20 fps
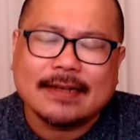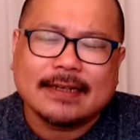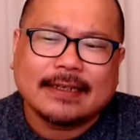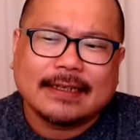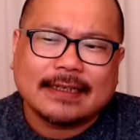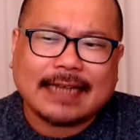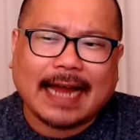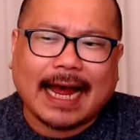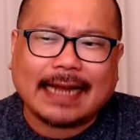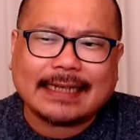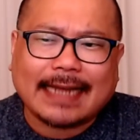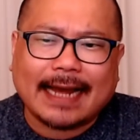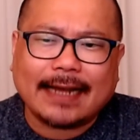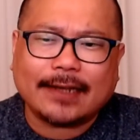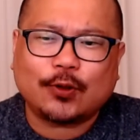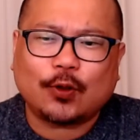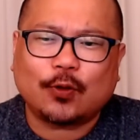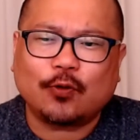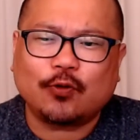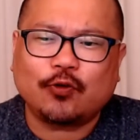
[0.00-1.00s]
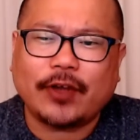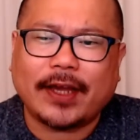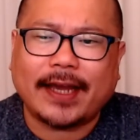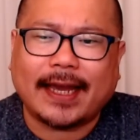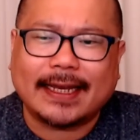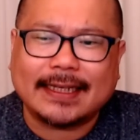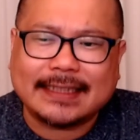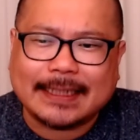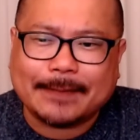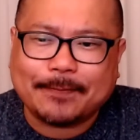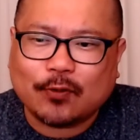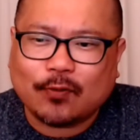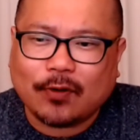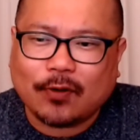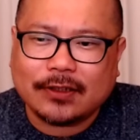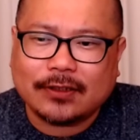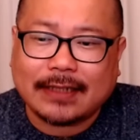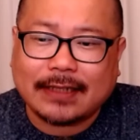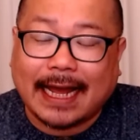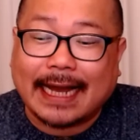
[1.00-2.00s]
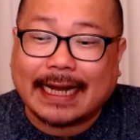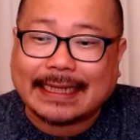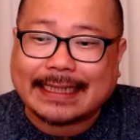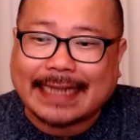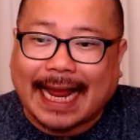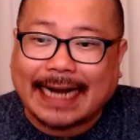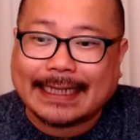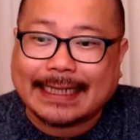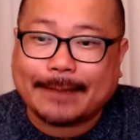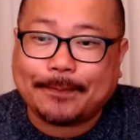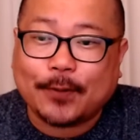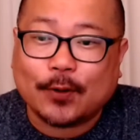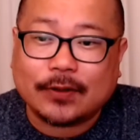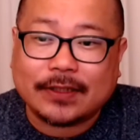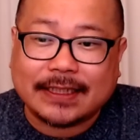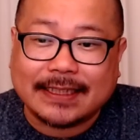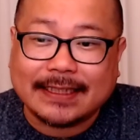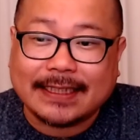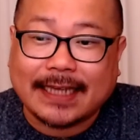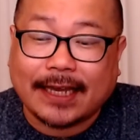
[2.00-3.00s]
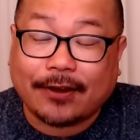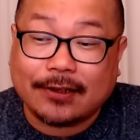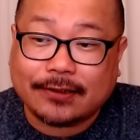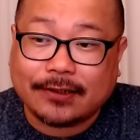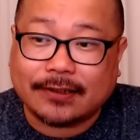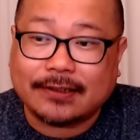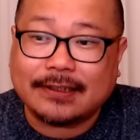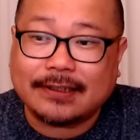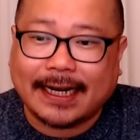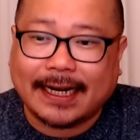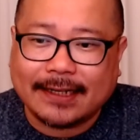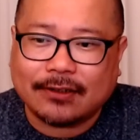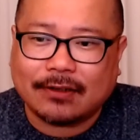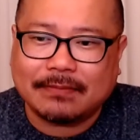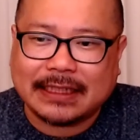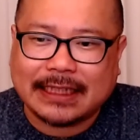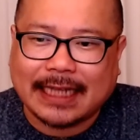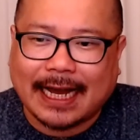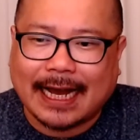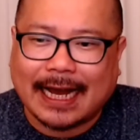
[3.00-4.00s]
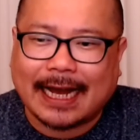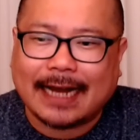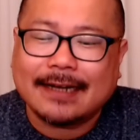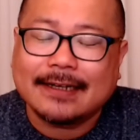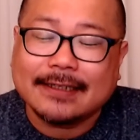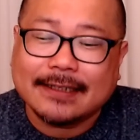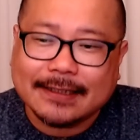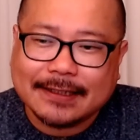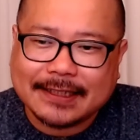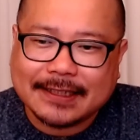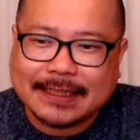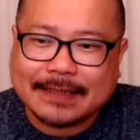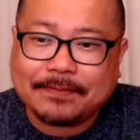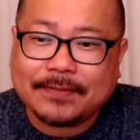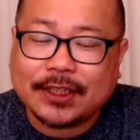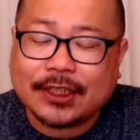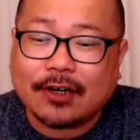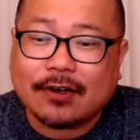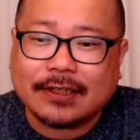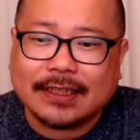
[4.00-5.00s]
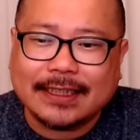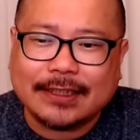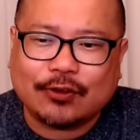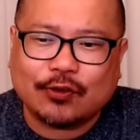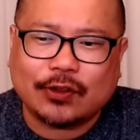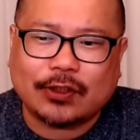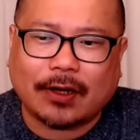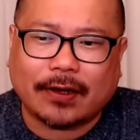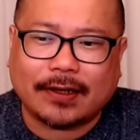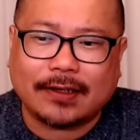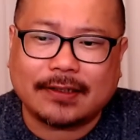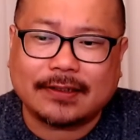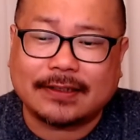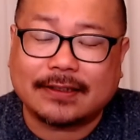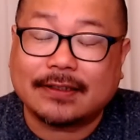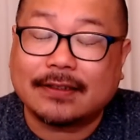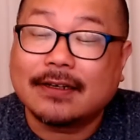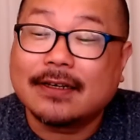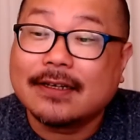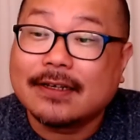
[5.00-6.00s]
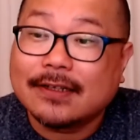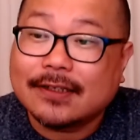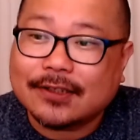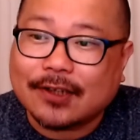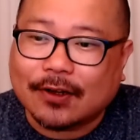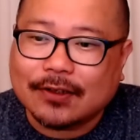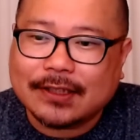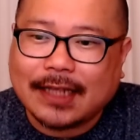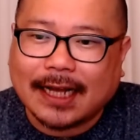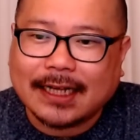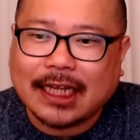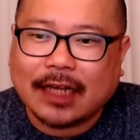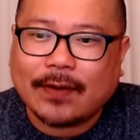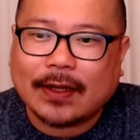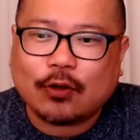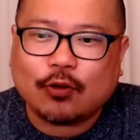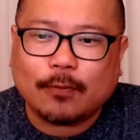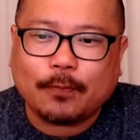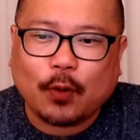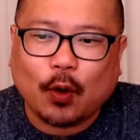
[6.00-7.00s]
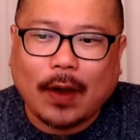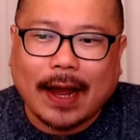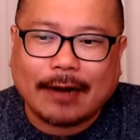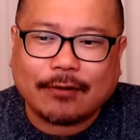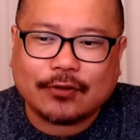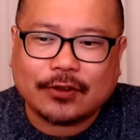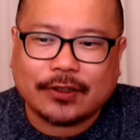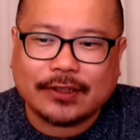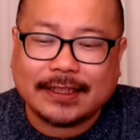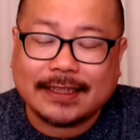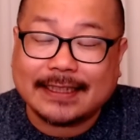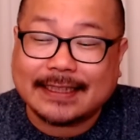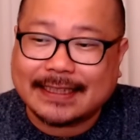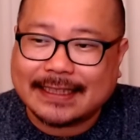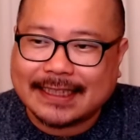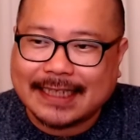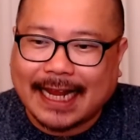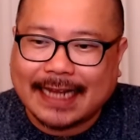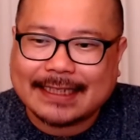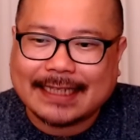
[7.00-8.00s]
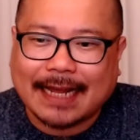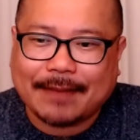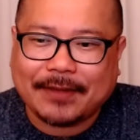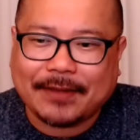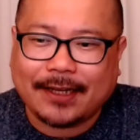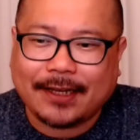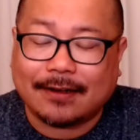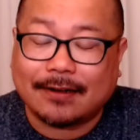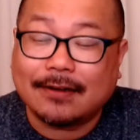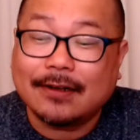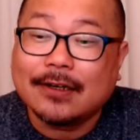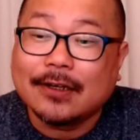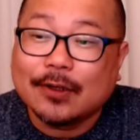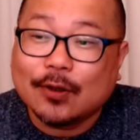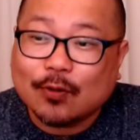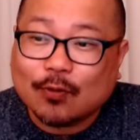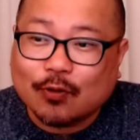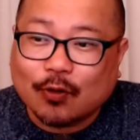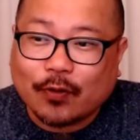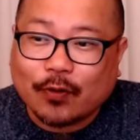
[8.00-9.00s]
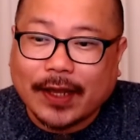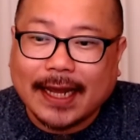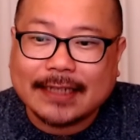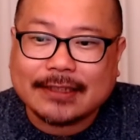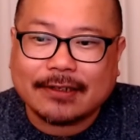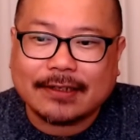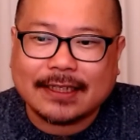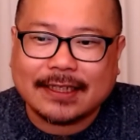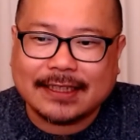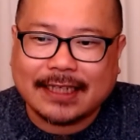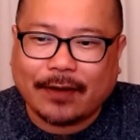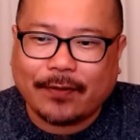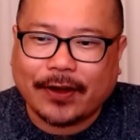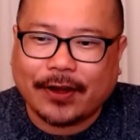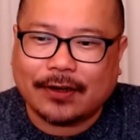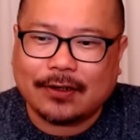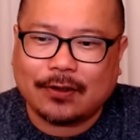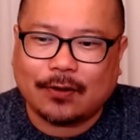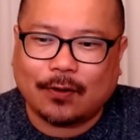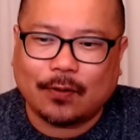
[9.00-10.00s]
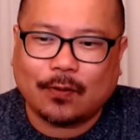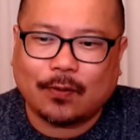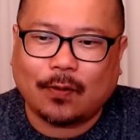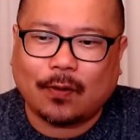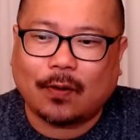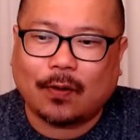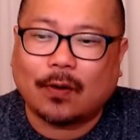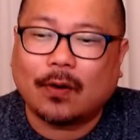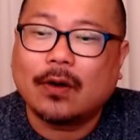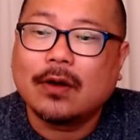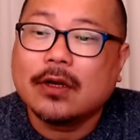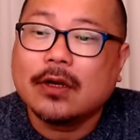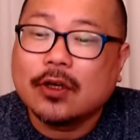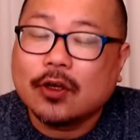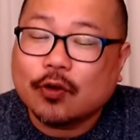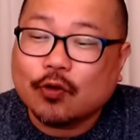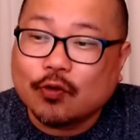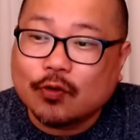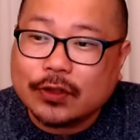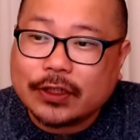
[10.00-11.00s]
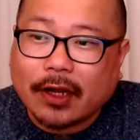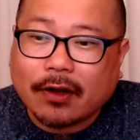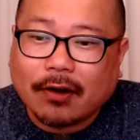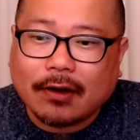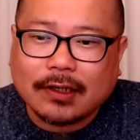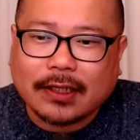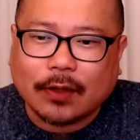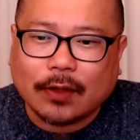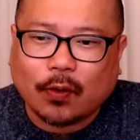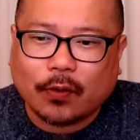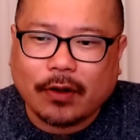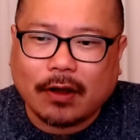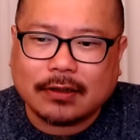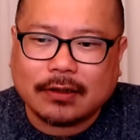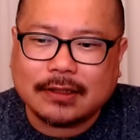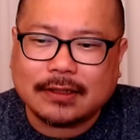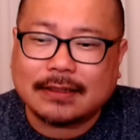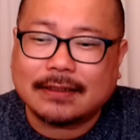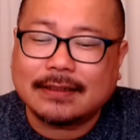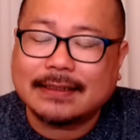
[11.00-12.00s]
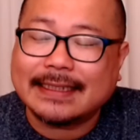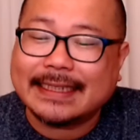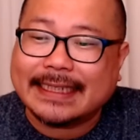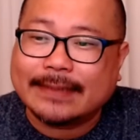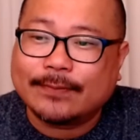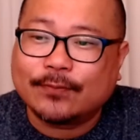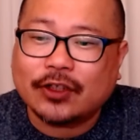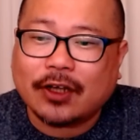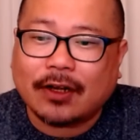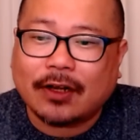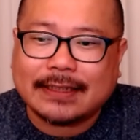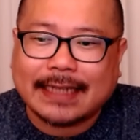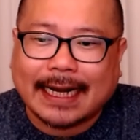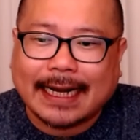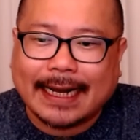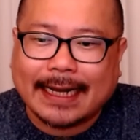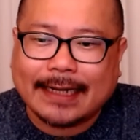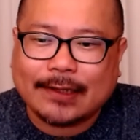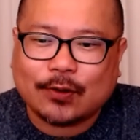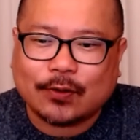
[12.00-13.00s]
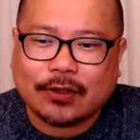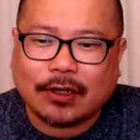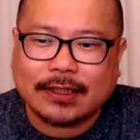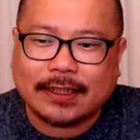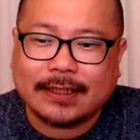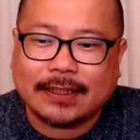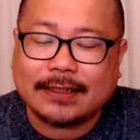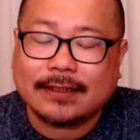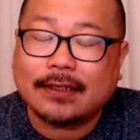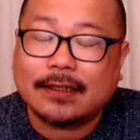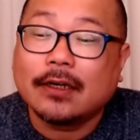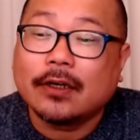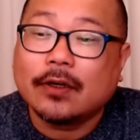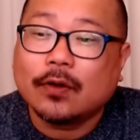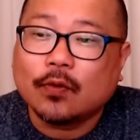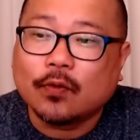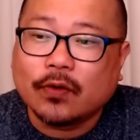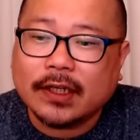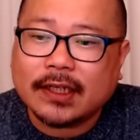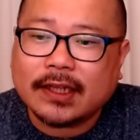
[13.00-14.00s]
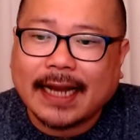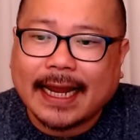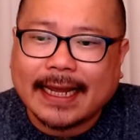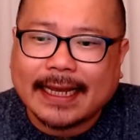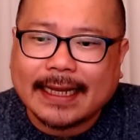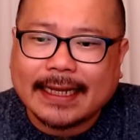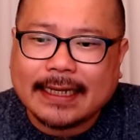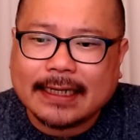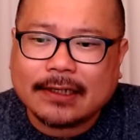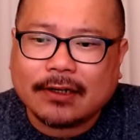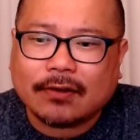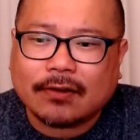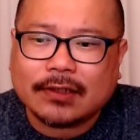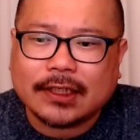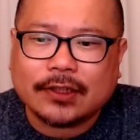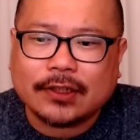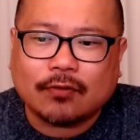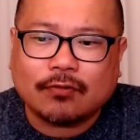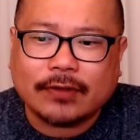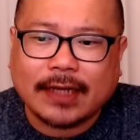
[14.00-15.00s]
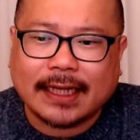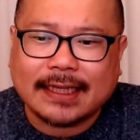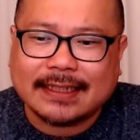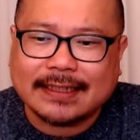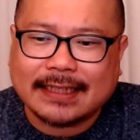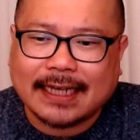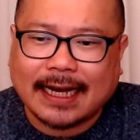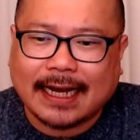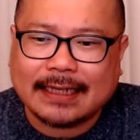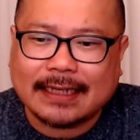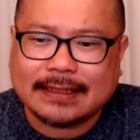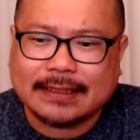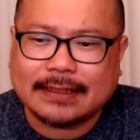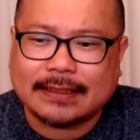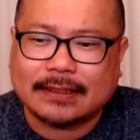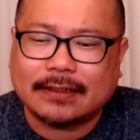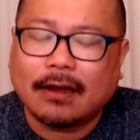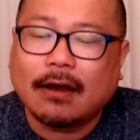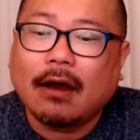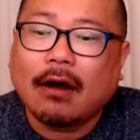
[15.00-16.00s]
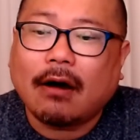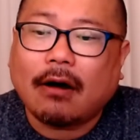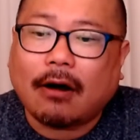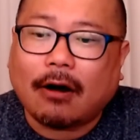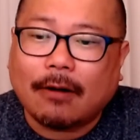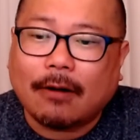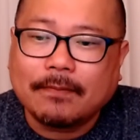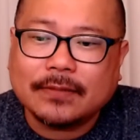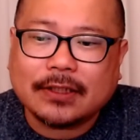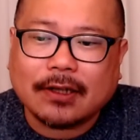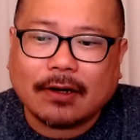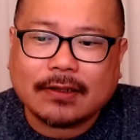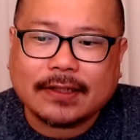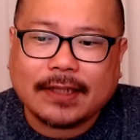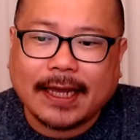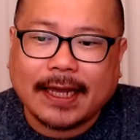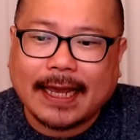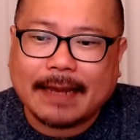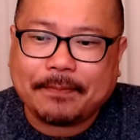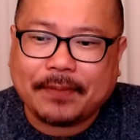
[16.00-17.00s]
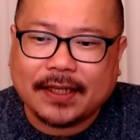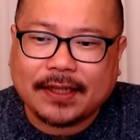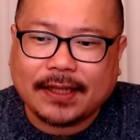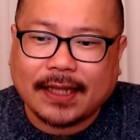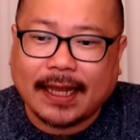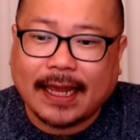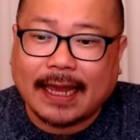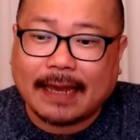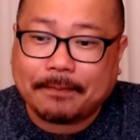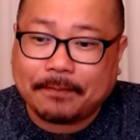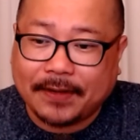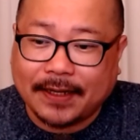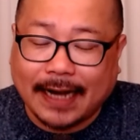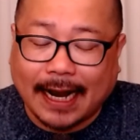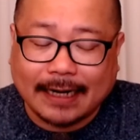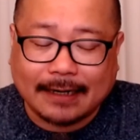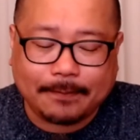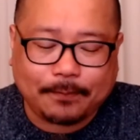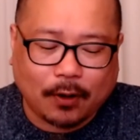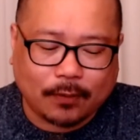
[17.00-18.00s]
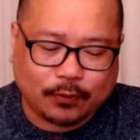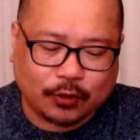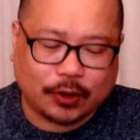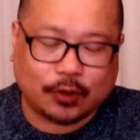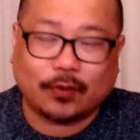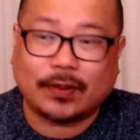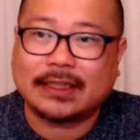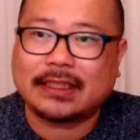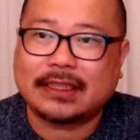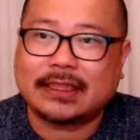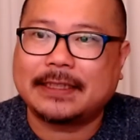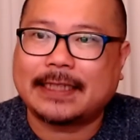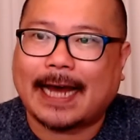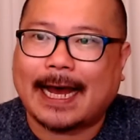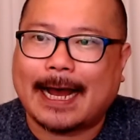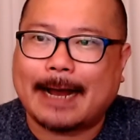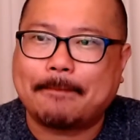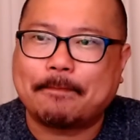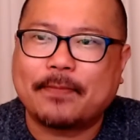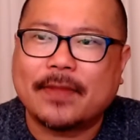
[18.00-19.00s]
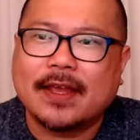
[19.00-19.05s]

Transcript: 사상 초유의 집권여당 당대표 징계 결정을 내린 겁니다. 심지어 이준석이는 전당대회 투표 하루 전인 지난 3일 국회에서 기자회견을 열고 윤석열 대통령을 이문열 작가의 소설인 우리들의 일그러진 영웅에 등장하는 엄석대의 빗대에 비난을 퍼붓기도 했습니다.